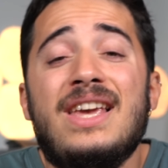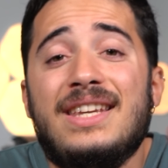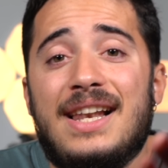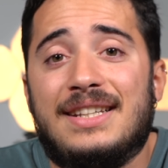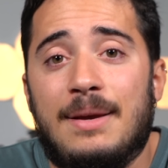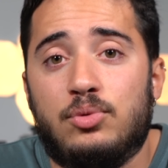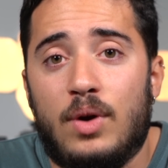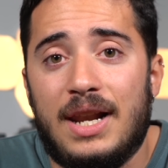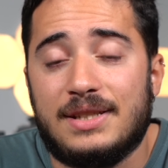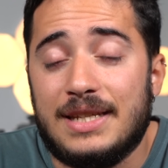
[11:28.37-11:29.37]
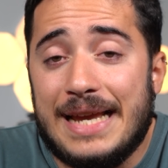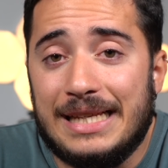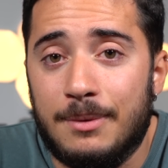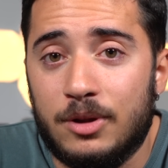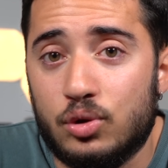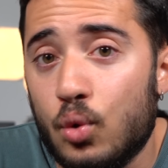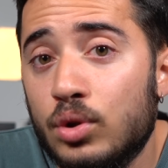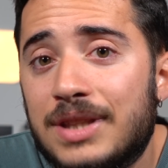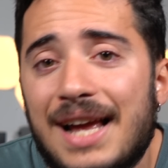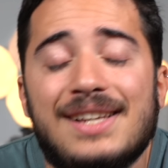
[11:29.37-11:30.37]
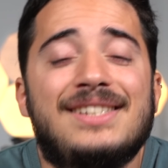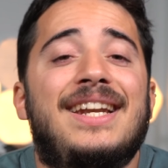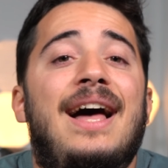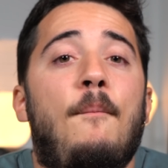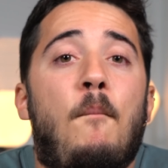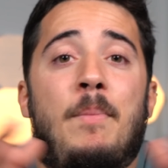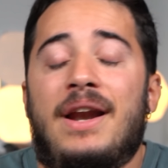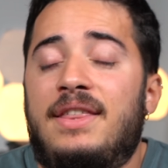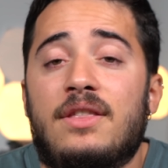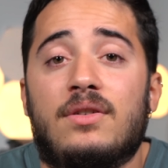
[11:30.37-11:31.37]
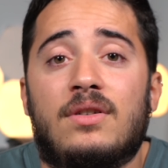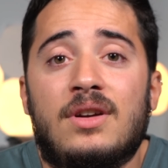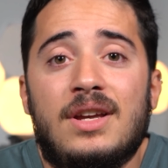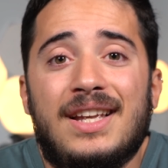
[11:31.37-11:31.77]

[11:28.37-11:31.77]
y el Samsung Galaxy S22 Ultra será muy parecido